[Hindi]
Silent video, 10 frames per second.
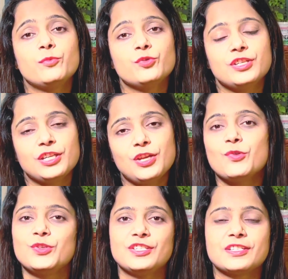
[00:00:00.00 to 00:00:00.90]
पूछने की
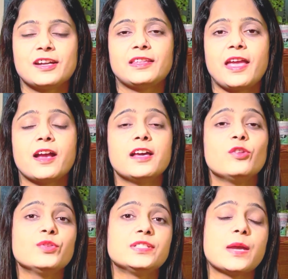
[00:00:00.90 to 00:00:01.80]
कोशिश करता है अगर
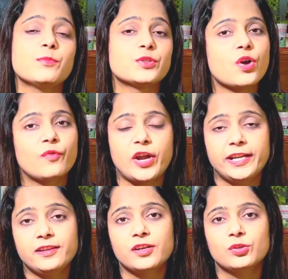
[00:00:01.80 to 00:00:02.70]
उस टाइम उसको
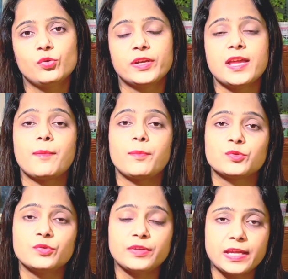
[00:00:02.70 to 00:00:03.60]
अवॉइड कर दोगे आप
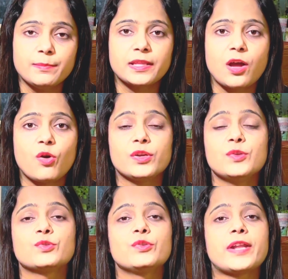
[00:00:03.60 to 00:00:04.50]
उसको नहीं बताओगे
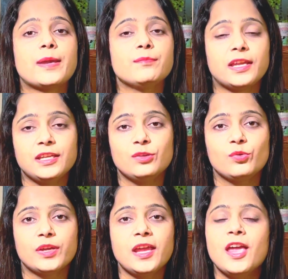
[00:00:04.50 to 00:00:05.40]
उसको टाइम नहीं
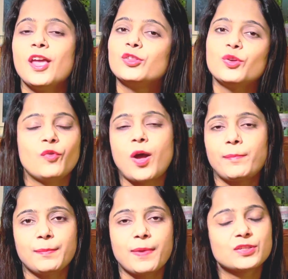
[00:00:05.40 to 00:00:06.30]
दोगे तो वो
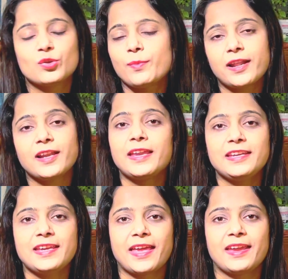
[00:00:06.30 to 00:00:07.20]
आपके पास दोबारा
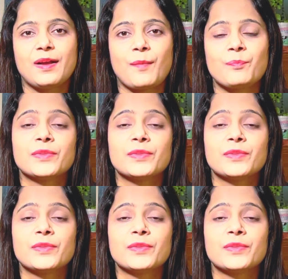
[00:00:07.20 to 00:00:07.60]
नहीं आएगा